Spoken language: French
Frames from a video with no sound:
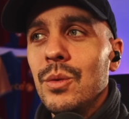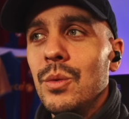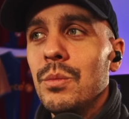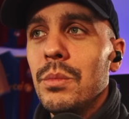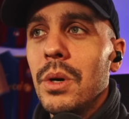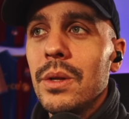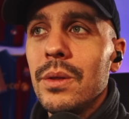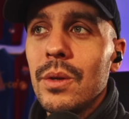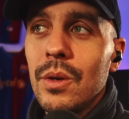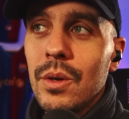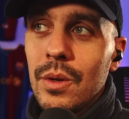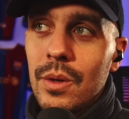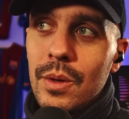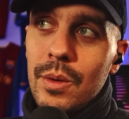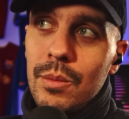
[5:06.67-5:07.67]
une bonne
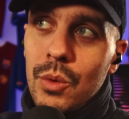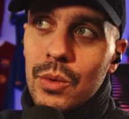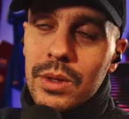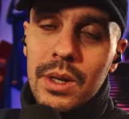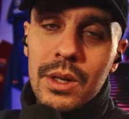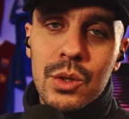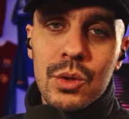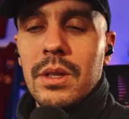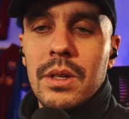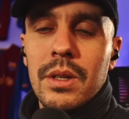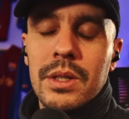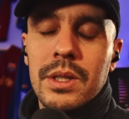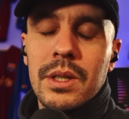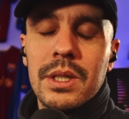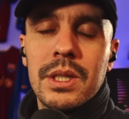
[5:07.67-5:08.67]
euh, montée.
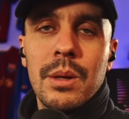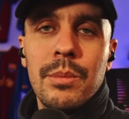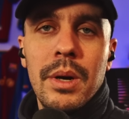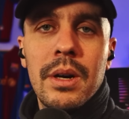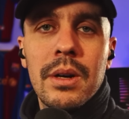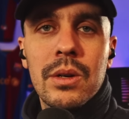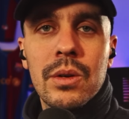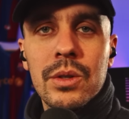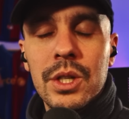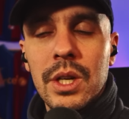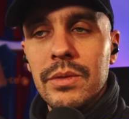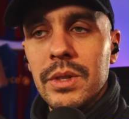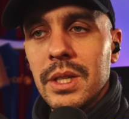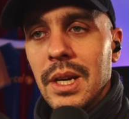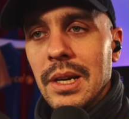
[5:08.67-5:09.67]
C'était sympa quand
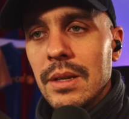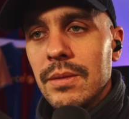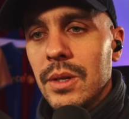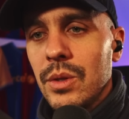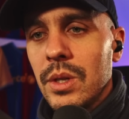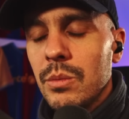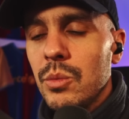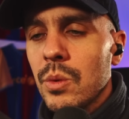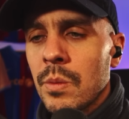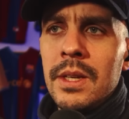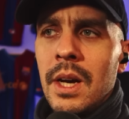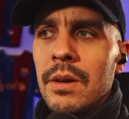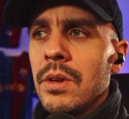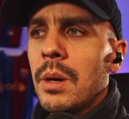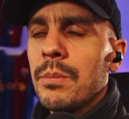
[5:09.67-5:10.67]
Xavi est arrivé au début. Il
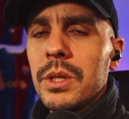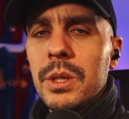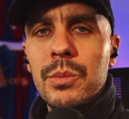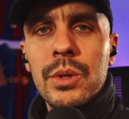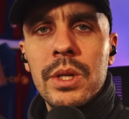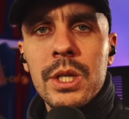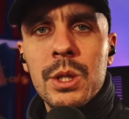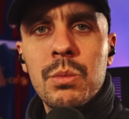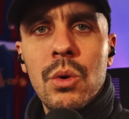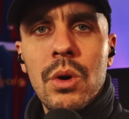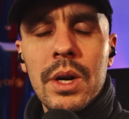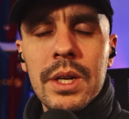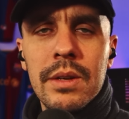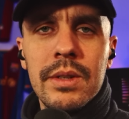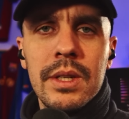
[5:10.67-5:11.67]
y avait un petit peu
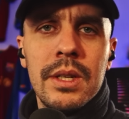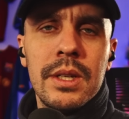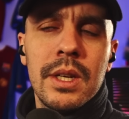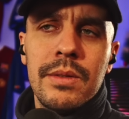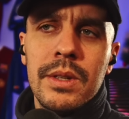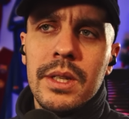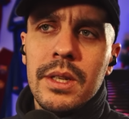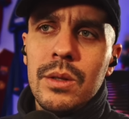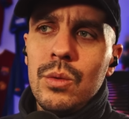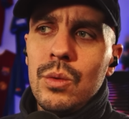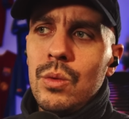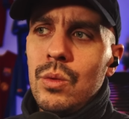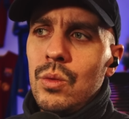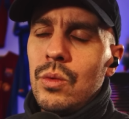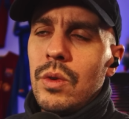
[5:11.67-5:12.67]
d'espoir, il, y avait, il y avait des
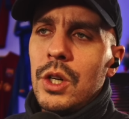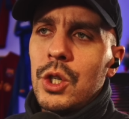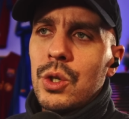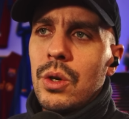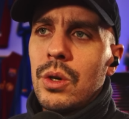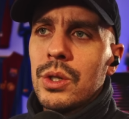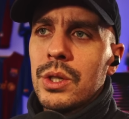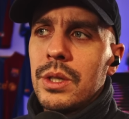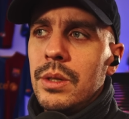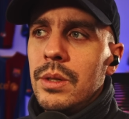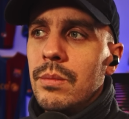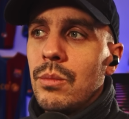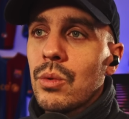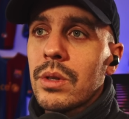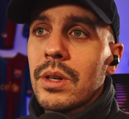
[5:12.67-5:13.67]
nouvelles choses
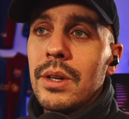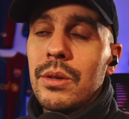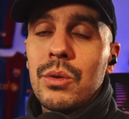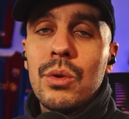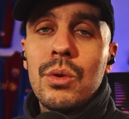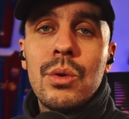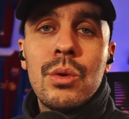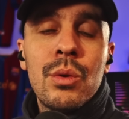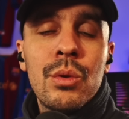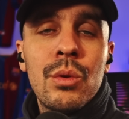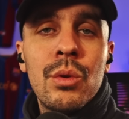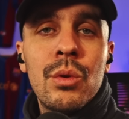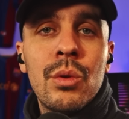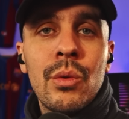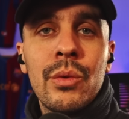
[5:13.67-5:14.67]
qui montraient que
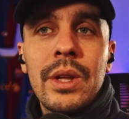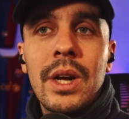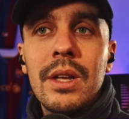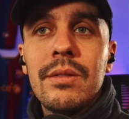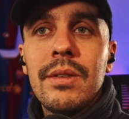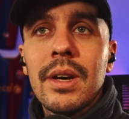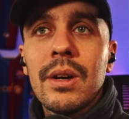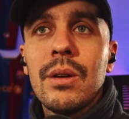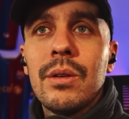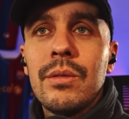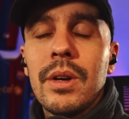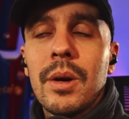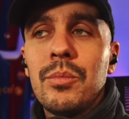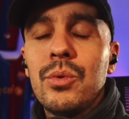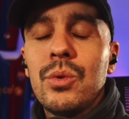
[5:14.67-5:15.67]
euh, on allait vers,
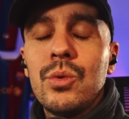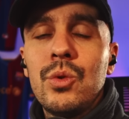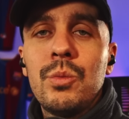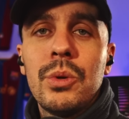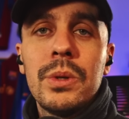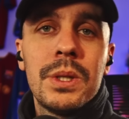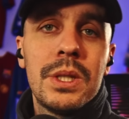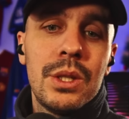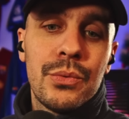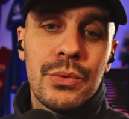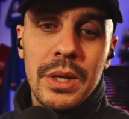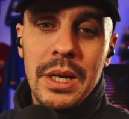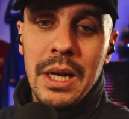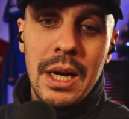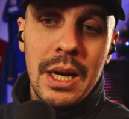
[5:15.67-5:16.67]
vers plutôt du positif.
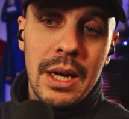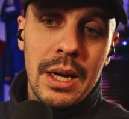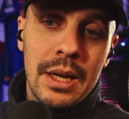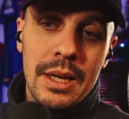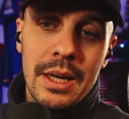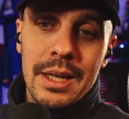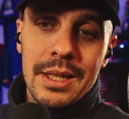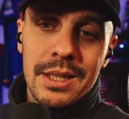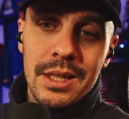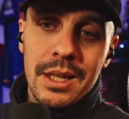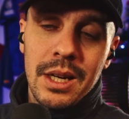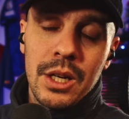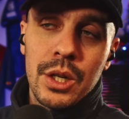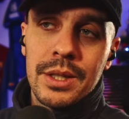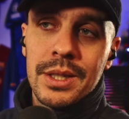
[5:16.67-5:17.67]
Et là, là c'est la,